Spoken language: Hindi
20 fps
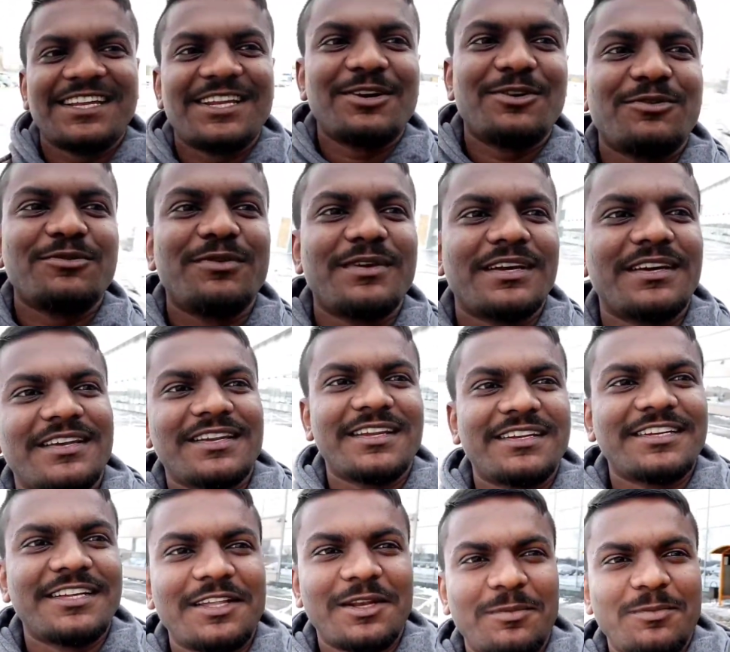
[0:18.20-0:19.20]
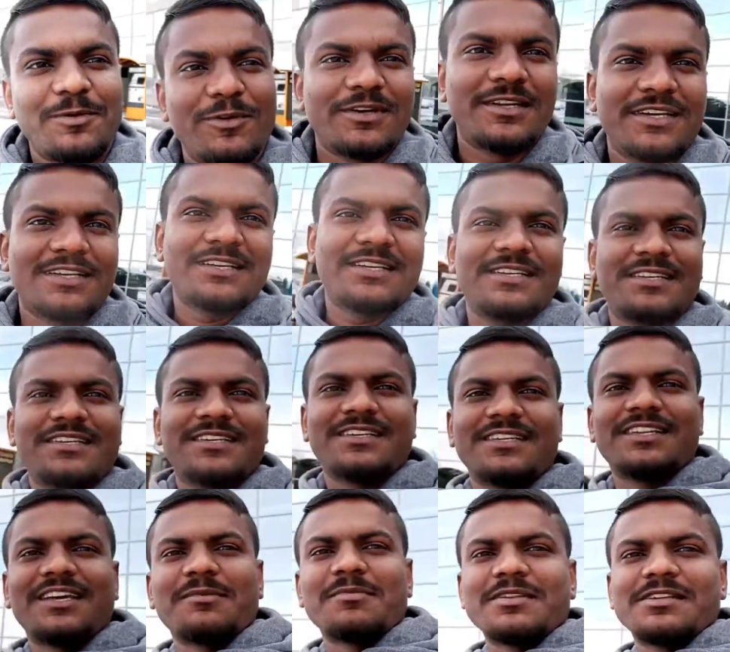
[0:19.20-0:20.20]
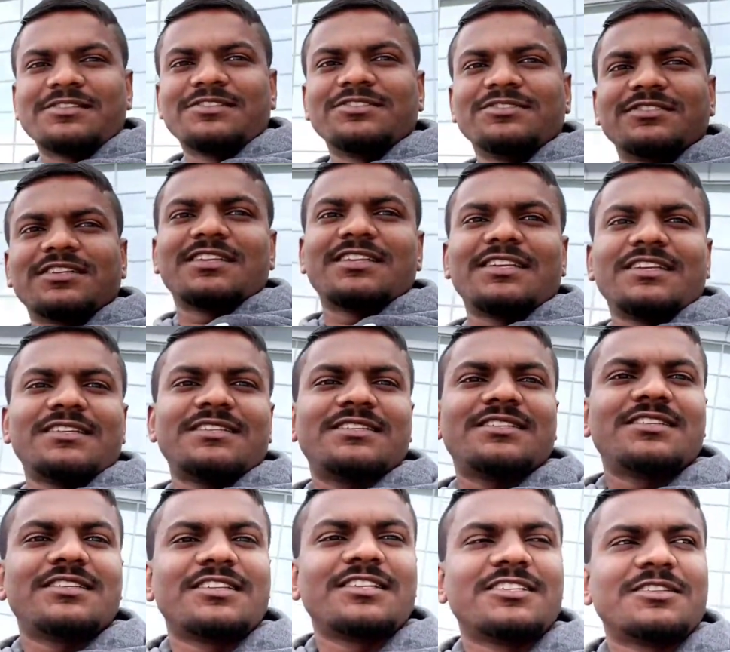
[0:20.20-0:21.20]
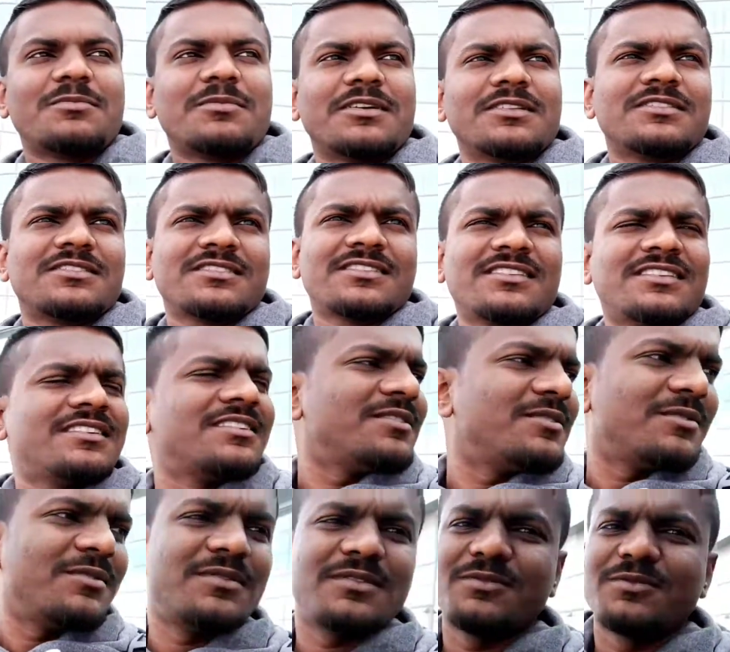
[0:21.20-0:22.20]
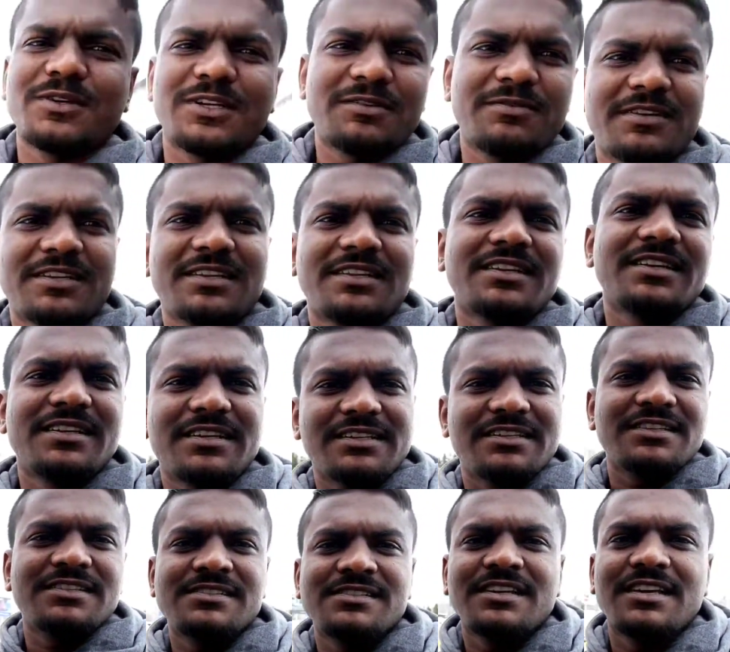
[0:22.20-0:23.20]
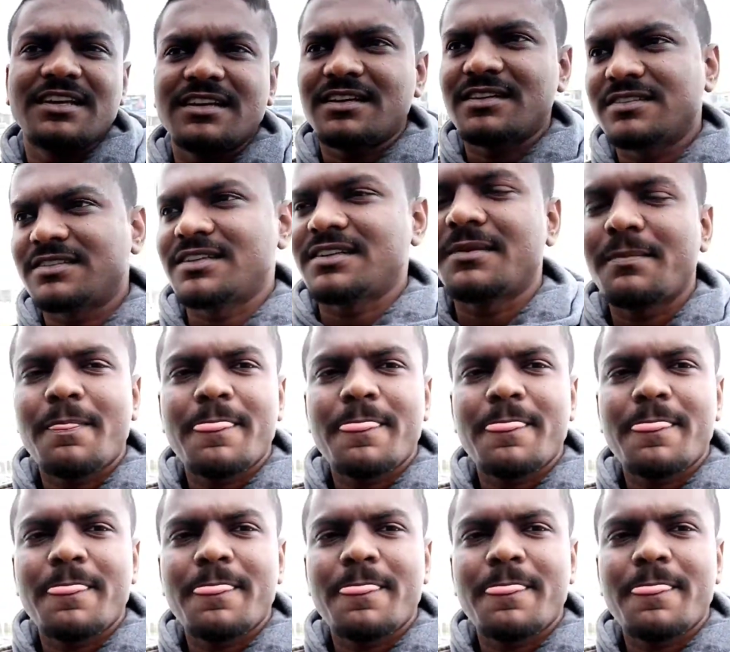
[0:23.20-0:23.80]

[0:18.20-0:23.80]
नाउ वी आर एट एयरपोर्ट नाबरिशन चलने निज़ामस्क वट एवर द इट इज़ नियर कजान